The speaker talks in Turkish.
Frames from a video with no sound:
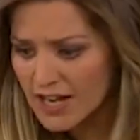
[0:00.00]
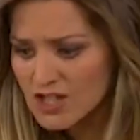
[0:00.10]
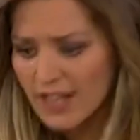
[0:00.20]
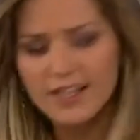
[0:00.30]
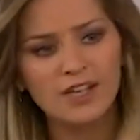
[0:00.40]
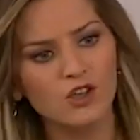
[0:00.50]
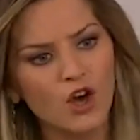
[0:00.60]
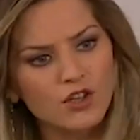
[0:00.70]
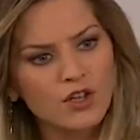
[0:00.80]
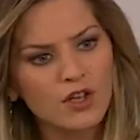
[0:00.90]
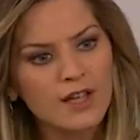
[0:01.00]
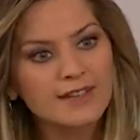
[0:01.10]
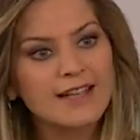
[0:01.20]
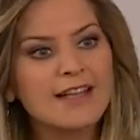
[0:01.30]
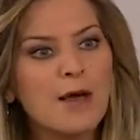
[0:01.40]
ve gerçekleri gör.
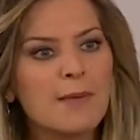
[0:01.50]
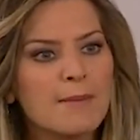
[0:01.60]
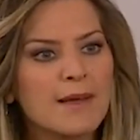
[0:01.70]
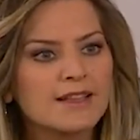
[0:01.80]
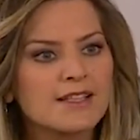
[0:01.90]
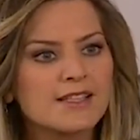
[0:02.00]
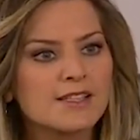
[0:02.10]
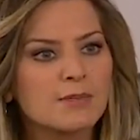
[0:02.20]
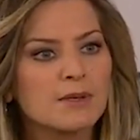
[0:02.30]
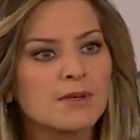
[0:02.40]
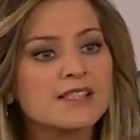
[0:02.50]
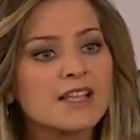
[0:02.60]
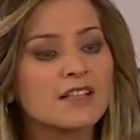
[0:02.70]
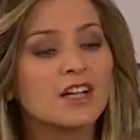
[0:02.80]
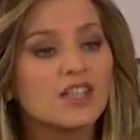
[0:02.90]
Deden Mehmet'le sizi
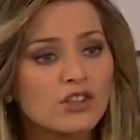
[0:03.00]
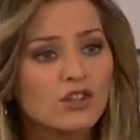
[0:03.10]
birbirinizden